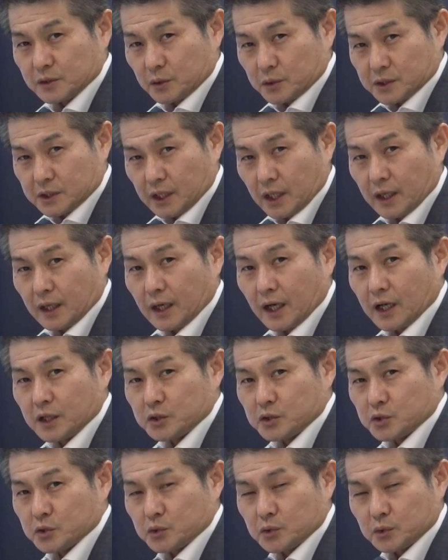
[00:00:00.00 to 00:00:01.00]
そして
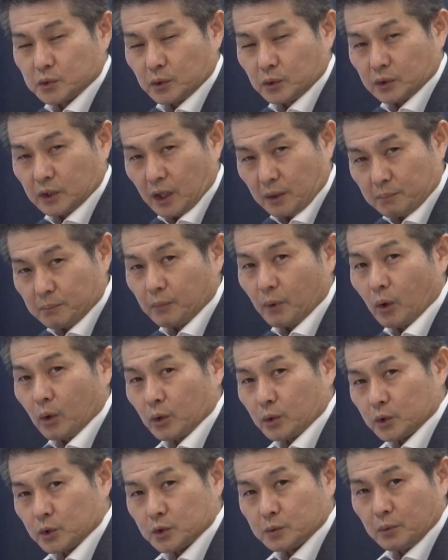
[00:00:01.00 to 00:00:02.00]
来週の展
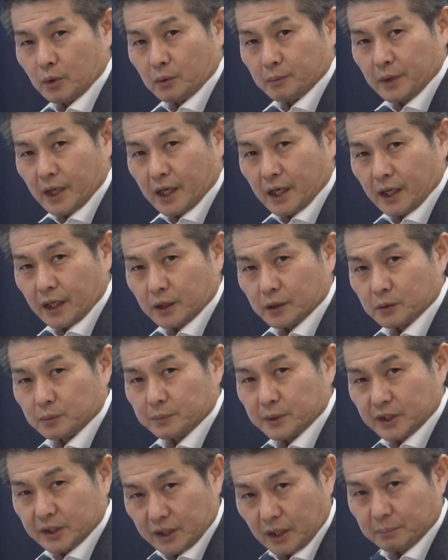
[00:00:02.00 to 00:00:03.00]
望、有望銘柄の
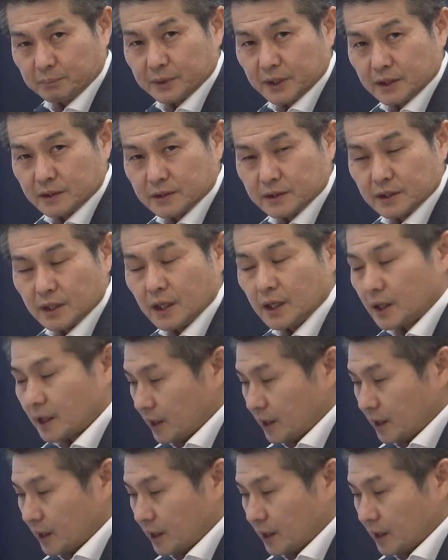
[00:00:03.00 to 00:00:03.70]
ピックアップです。